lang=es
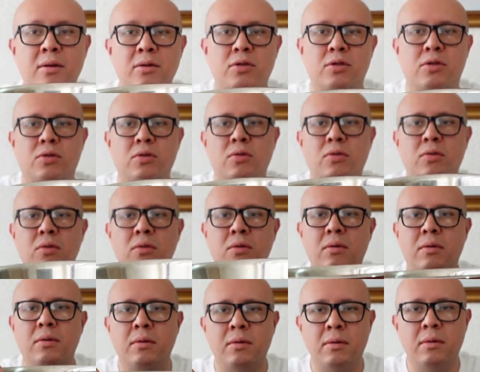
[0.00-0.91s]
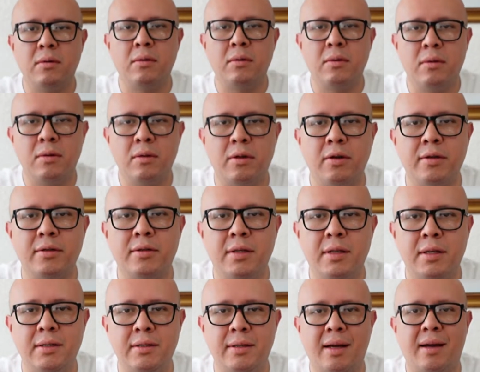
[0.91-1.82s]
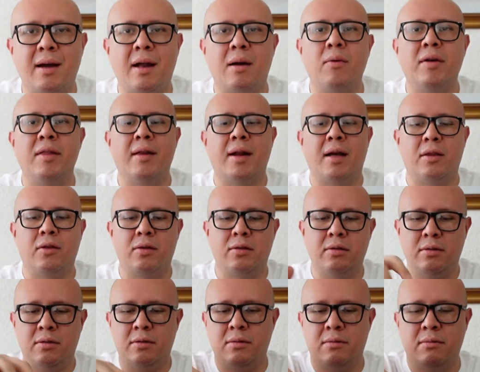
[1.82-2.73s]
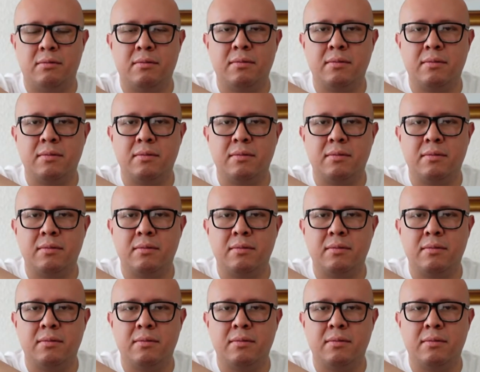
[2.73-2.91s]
su dosis de carbohidratos.